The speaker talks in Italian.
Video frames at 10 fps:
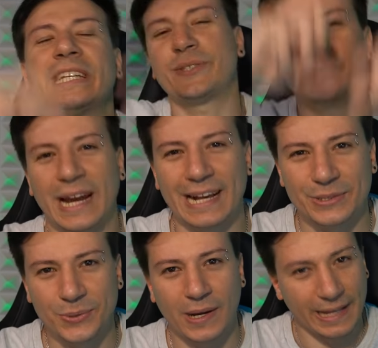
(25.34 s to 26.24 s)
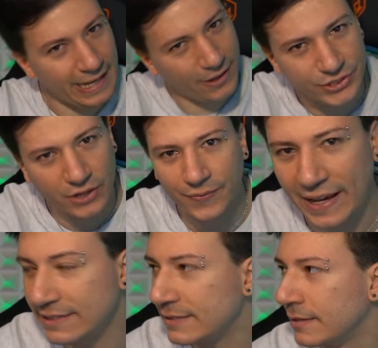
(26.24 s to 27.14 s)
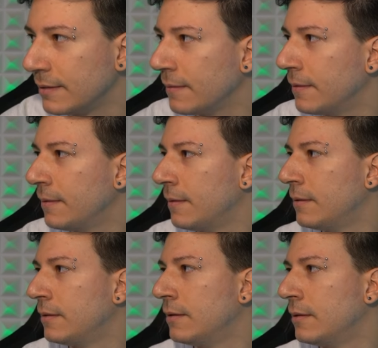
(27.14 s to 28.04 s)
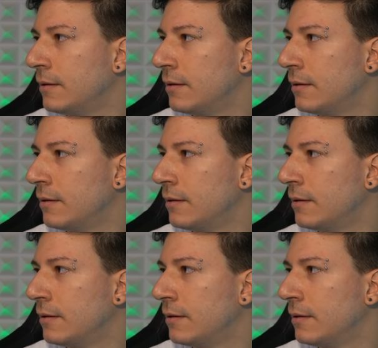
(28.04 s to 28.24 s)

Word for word: Ciao a tutti ragazzuoli, io sono Fanks. Maledetta, eh.